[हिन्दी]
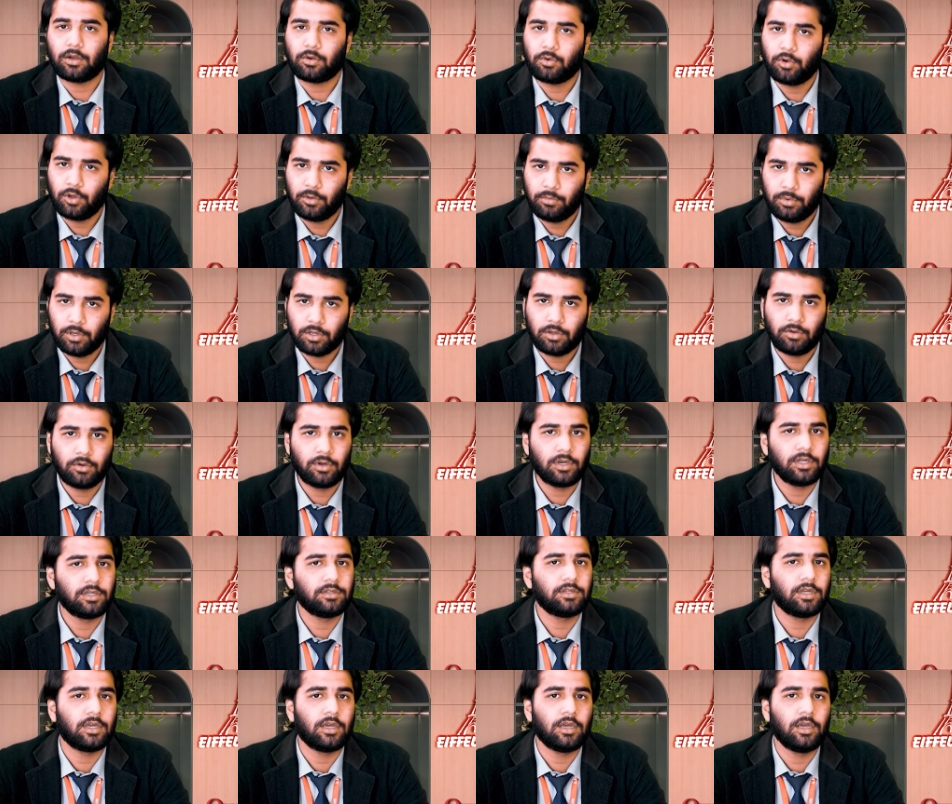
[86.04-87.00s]
कोई भी
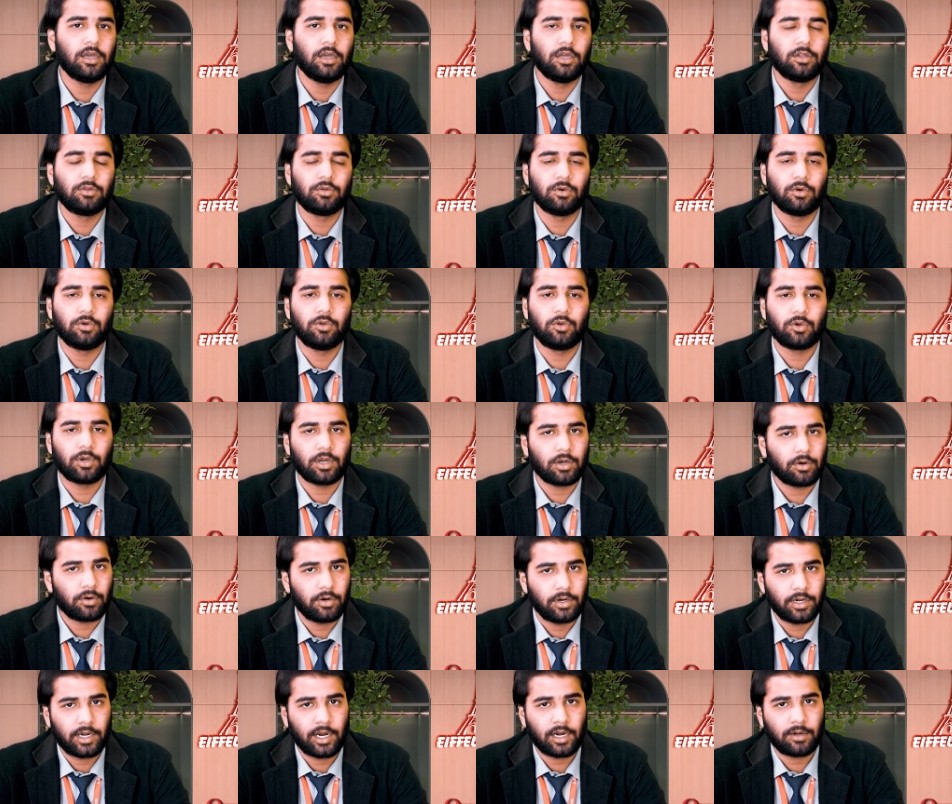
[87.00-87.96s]
क्यूरीज हैं तो यू कैन
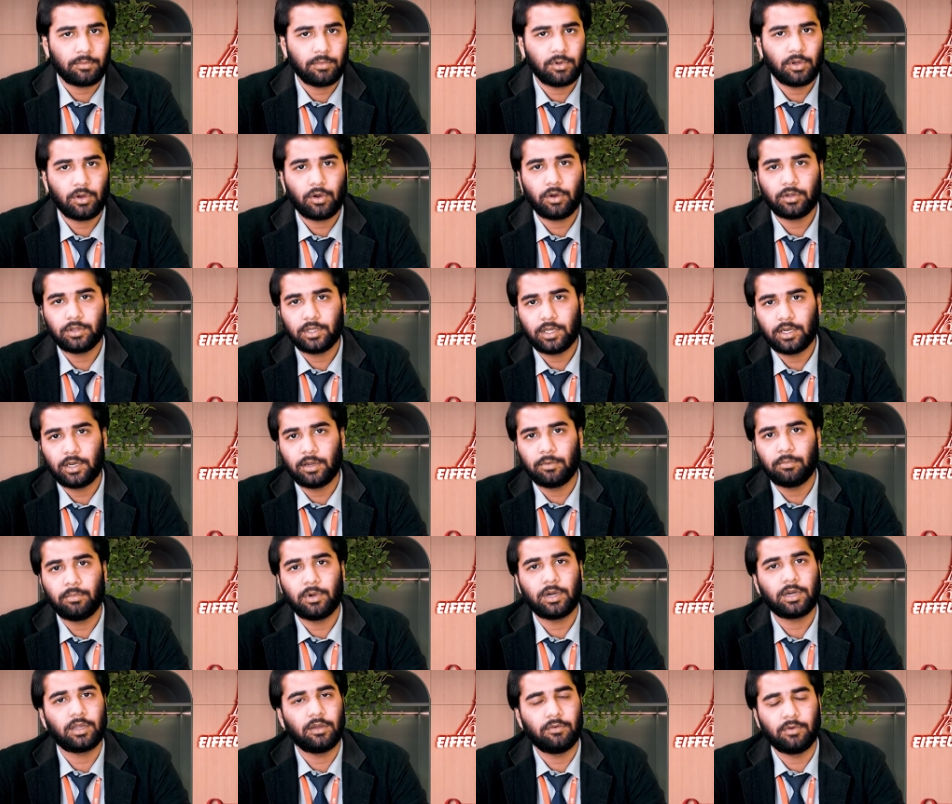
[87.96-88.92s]
कॉन्टैक्ट मी ऑन द
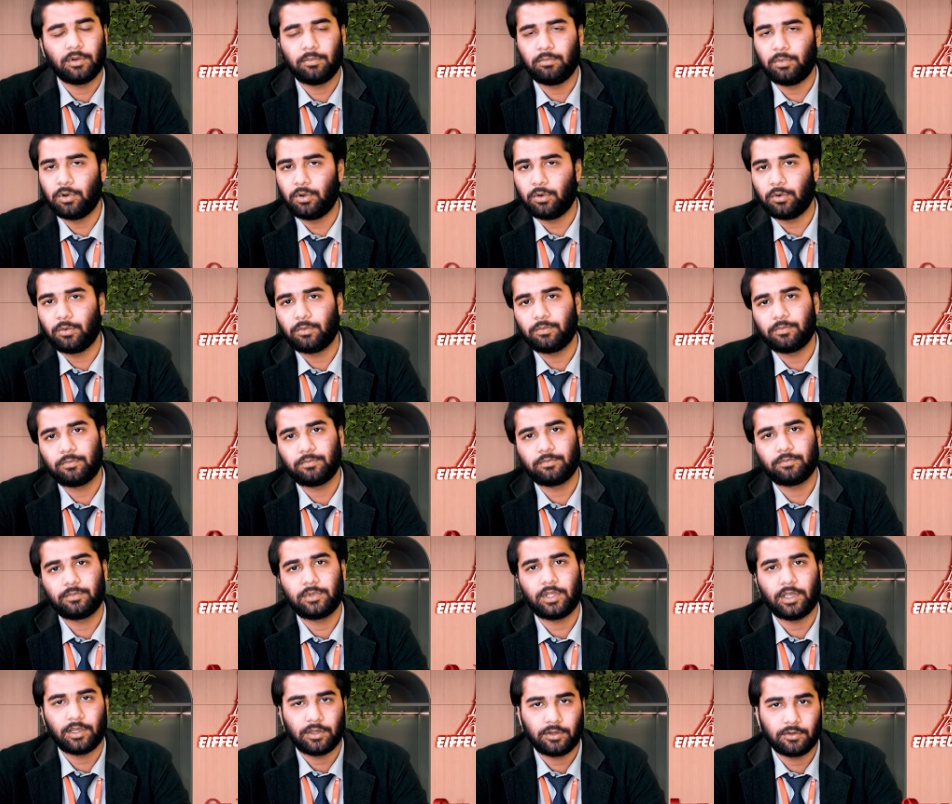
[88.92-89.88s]
नंबर गिवन बिलो
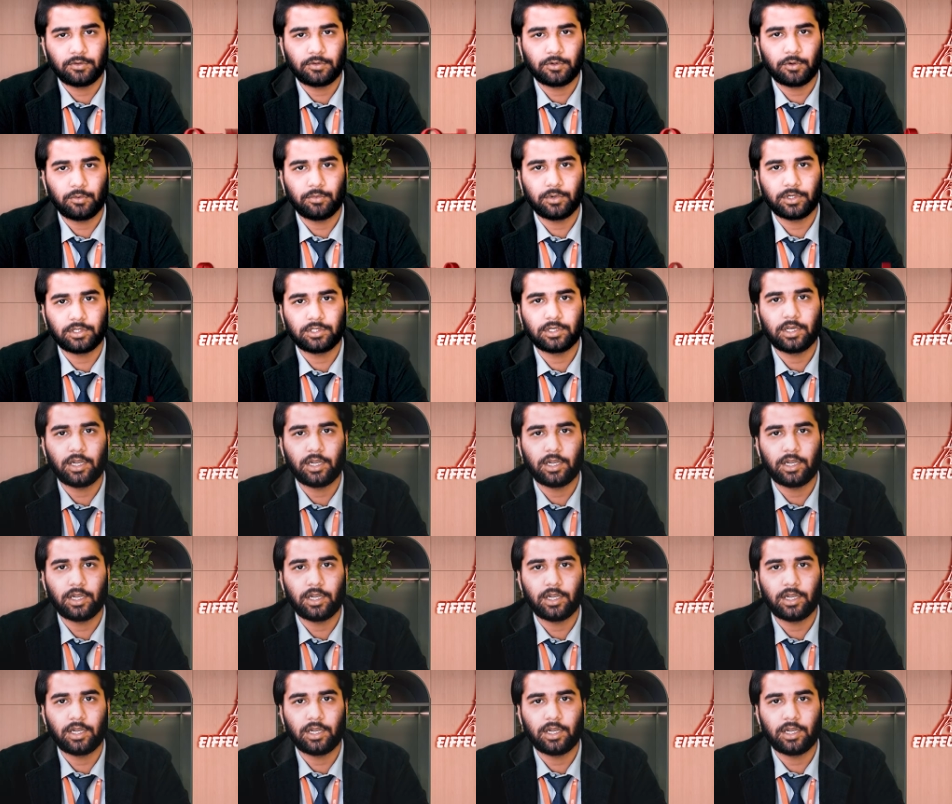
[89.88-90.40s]
थैंक यू सो मच